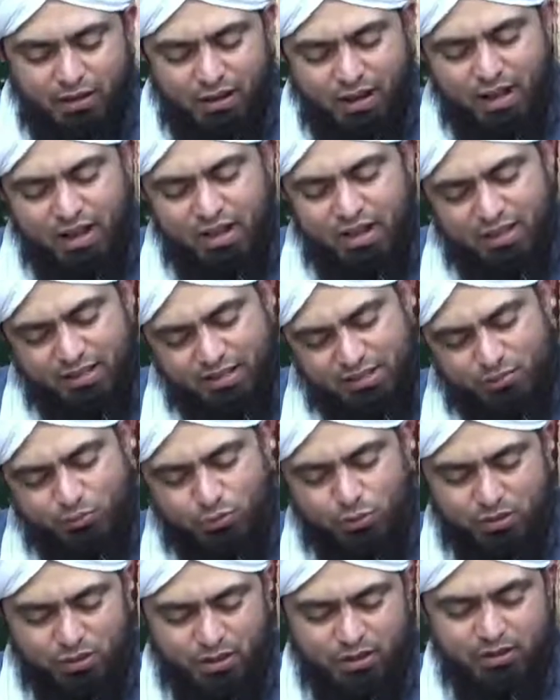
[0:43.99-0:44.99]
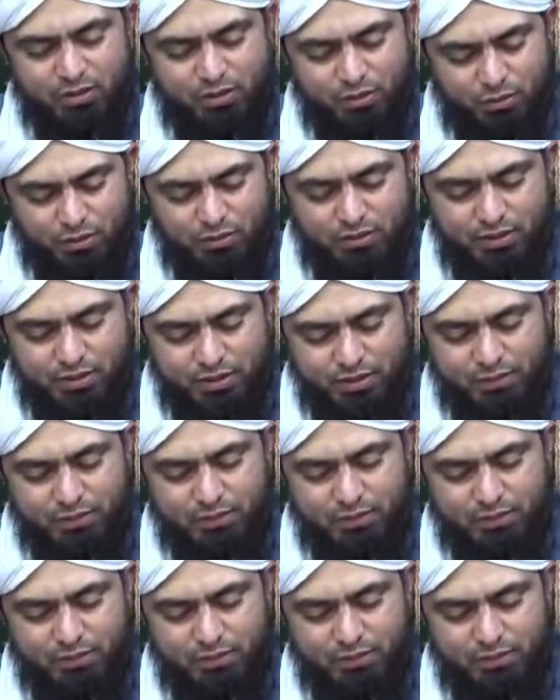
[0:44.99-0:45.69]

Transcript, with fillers: काश वो जानते होते